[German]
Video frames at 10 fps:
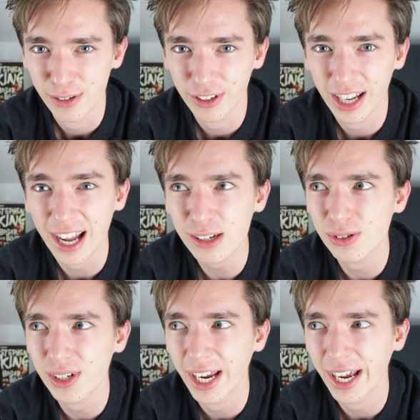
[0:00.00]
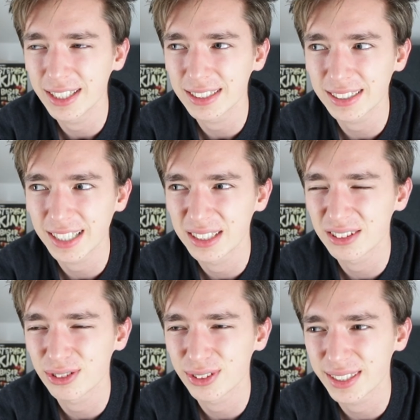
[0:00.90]
Von der Handlung her ist es dann
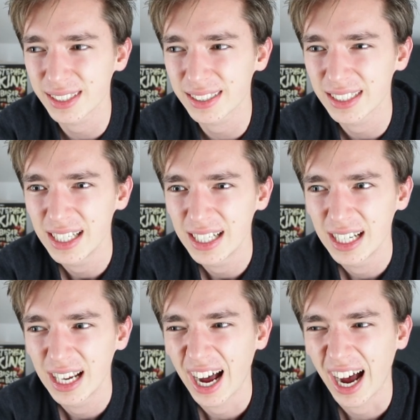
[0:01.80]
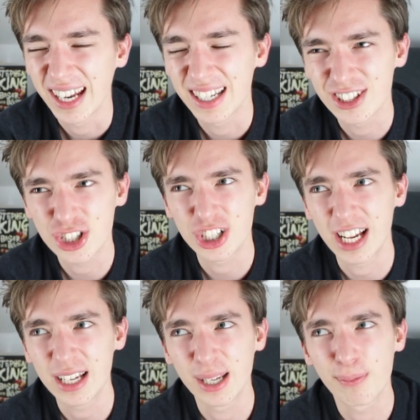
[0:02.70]
so, dass es eine
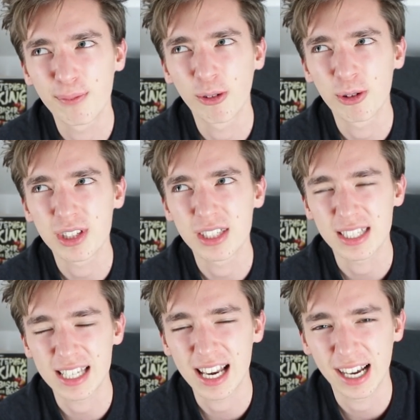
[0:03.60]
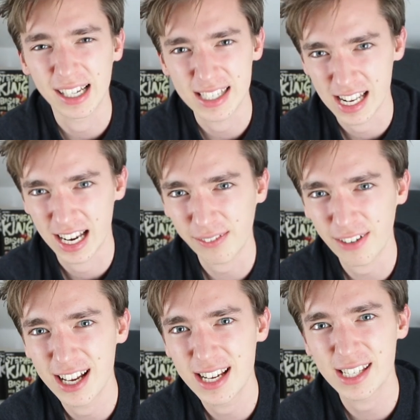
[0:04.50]
Stelle gibt, wo es sehr lange sehr
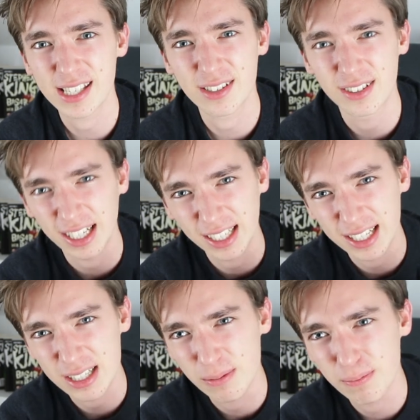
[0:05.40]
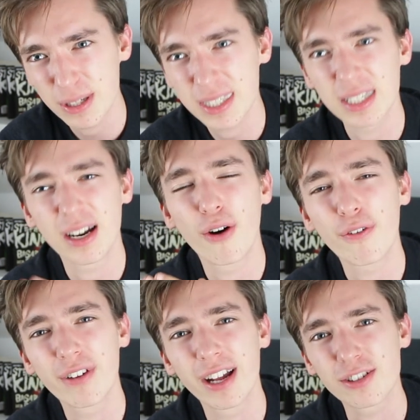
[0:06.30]
langweilig ist und dann geht es so ein bisschen
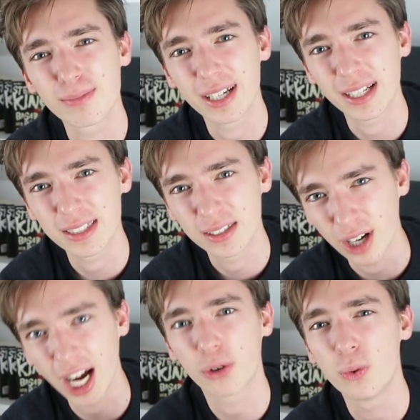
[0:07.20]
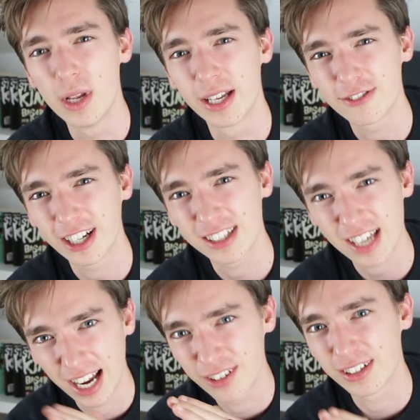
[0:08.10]
aufwärts und man denkt sich so, ah cool, jetzt fängt es
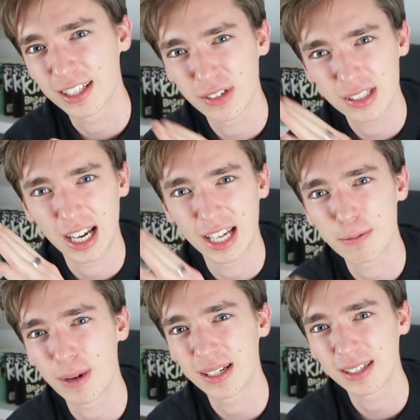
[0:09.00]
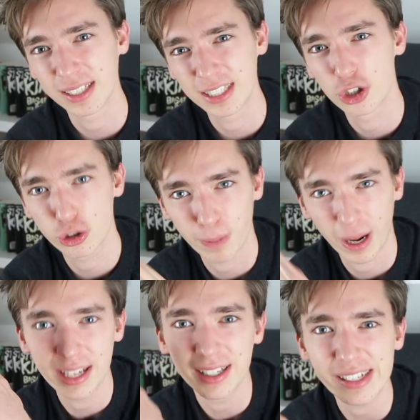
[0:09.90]
an und jetzt wird es gleich bald richtig
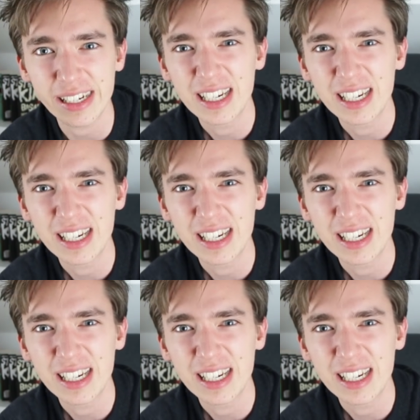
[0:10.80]
spannend.